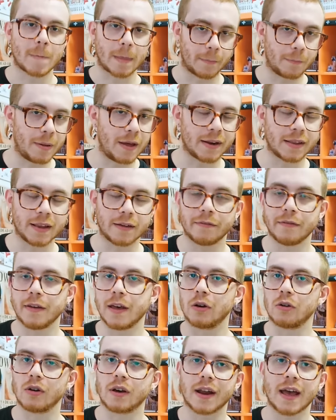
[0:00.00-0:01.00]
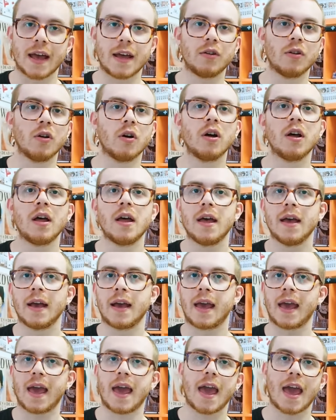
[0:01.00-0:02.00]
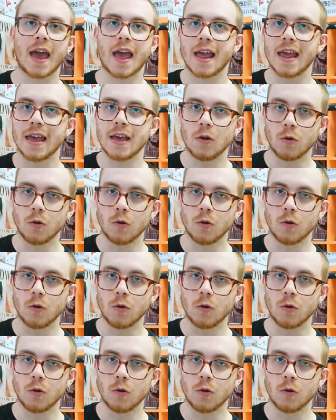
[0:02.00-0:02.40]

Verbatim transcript: per davvero. Credo che